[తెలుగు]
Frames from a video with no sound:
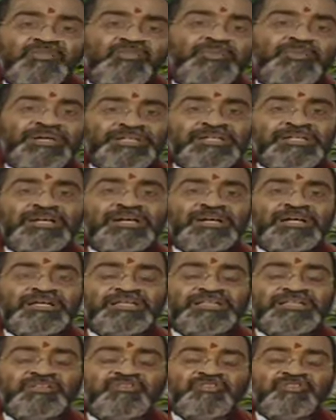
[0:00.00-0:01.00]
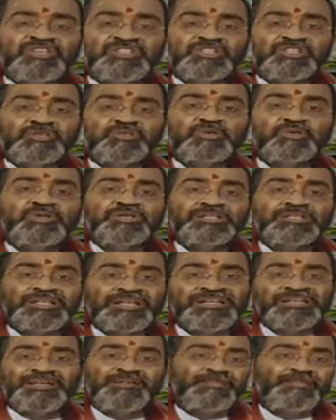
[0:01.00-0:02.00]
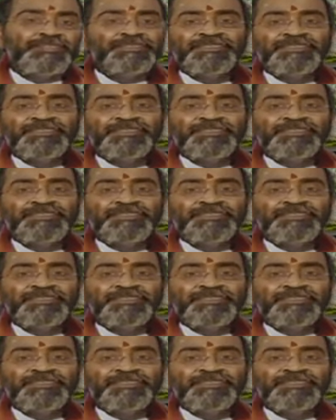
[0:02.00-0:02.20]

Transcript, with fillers: దేవమాత అంటే దివ్య శక్తులకు తల్లి